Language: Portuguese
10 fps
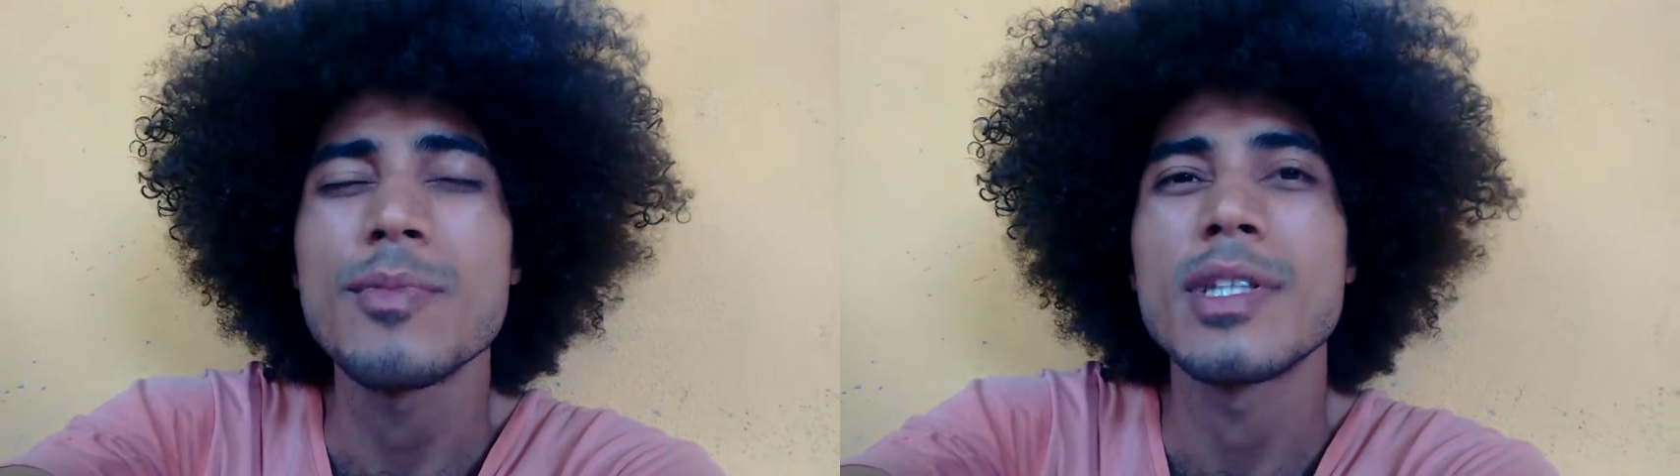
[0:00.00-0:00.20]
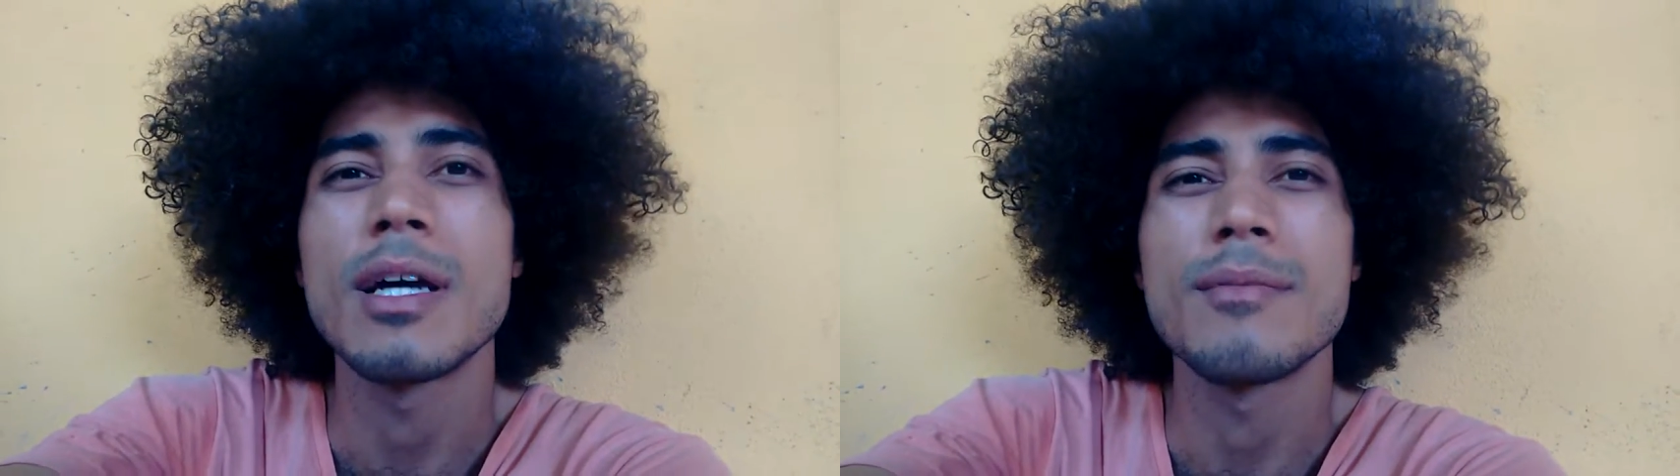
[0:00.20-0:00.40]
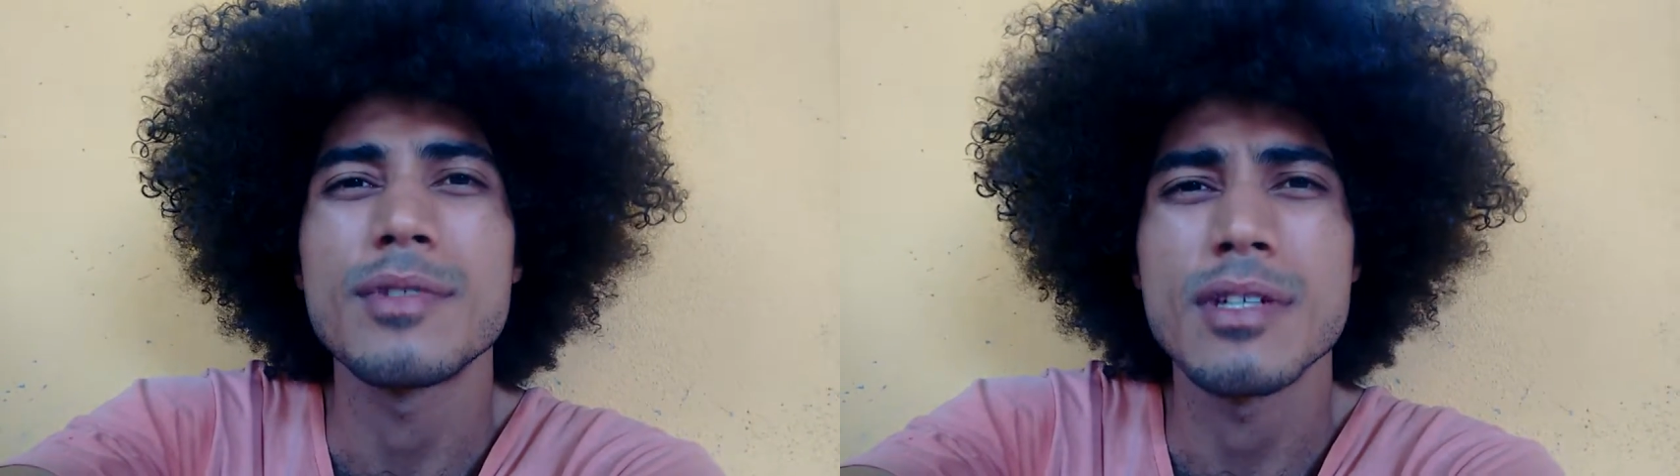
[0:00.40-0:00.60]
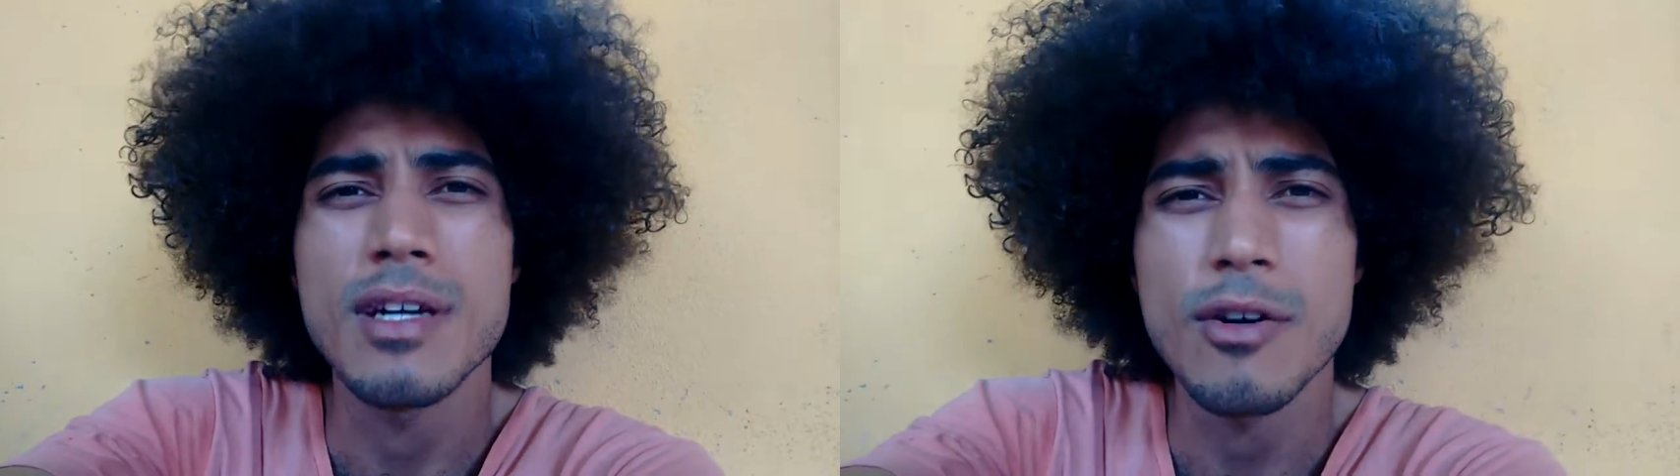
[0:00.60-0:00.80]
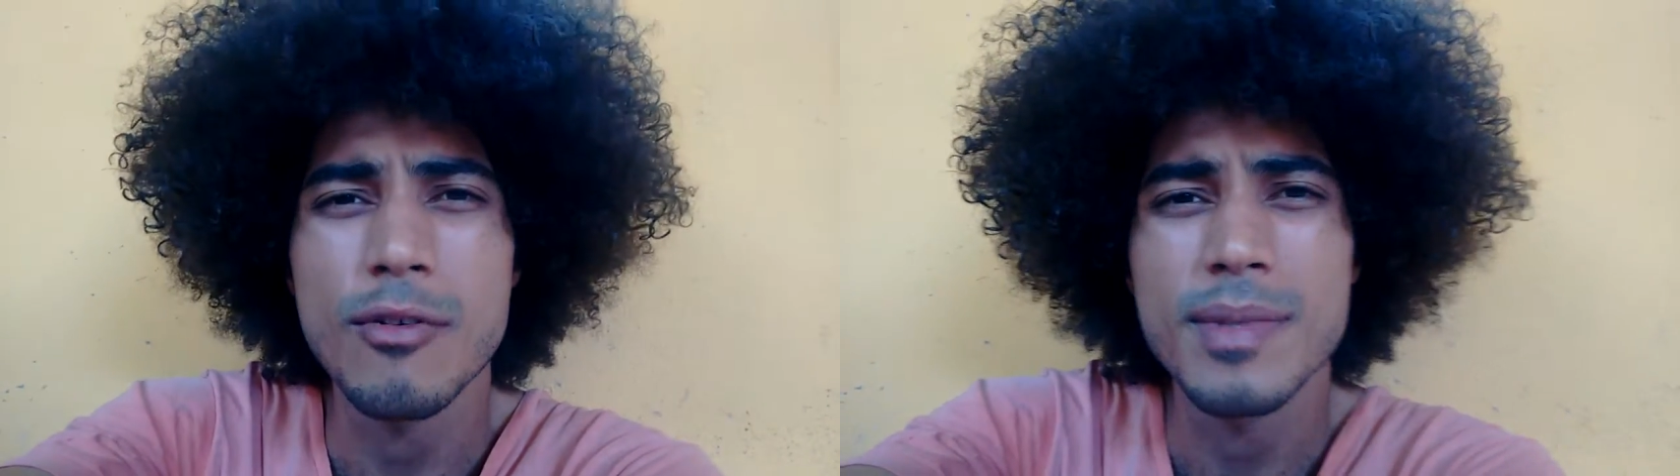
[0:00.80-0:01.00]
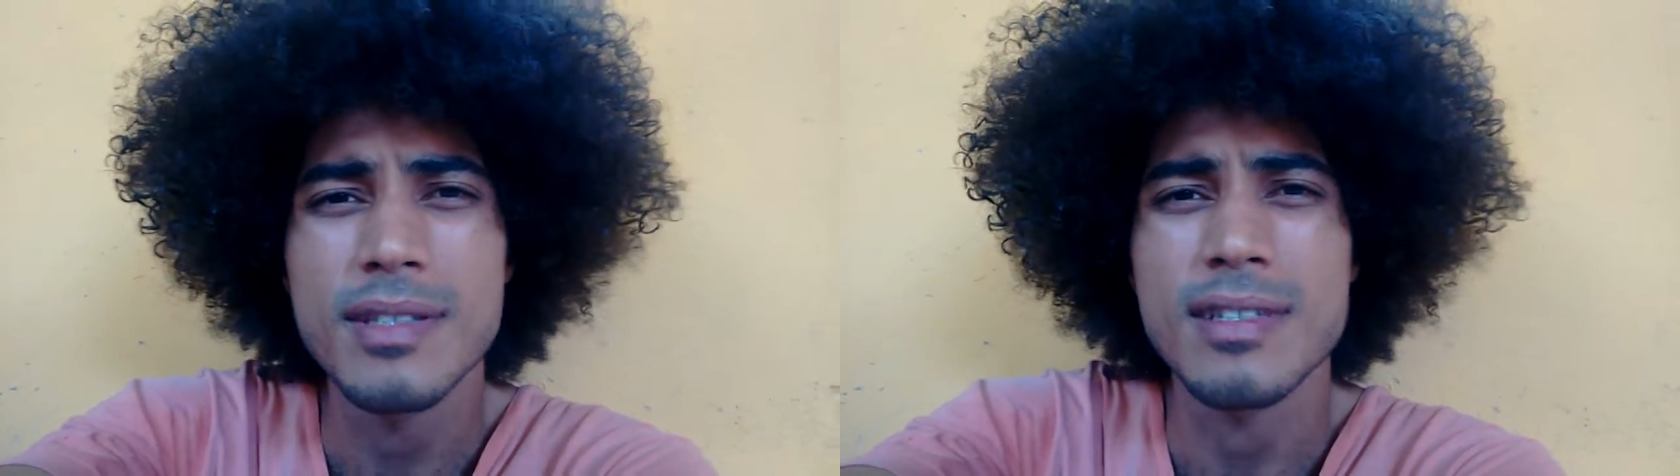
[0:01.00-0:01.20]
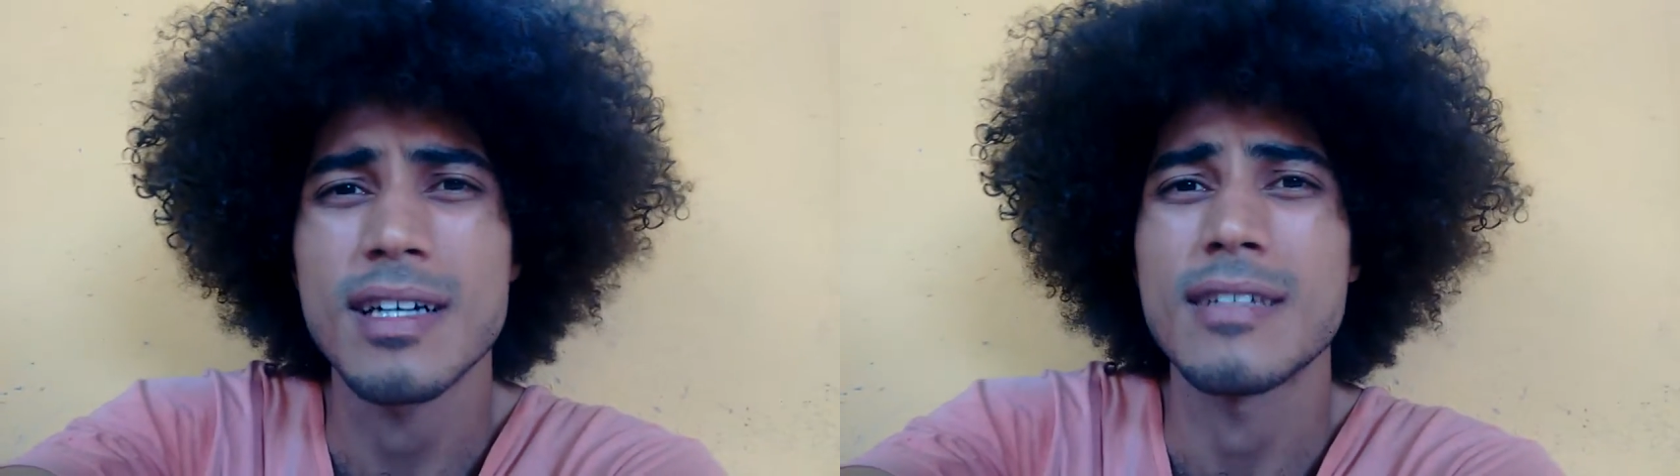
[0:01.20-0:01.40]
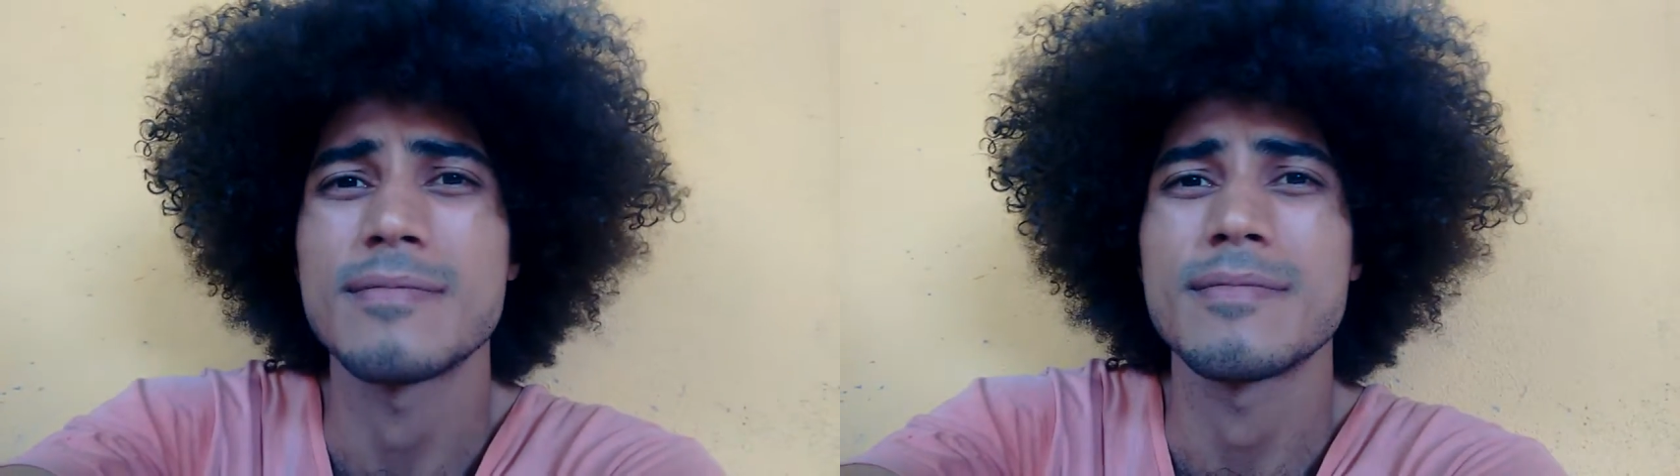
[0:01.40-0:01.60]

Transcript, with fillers: podemos recomeçar.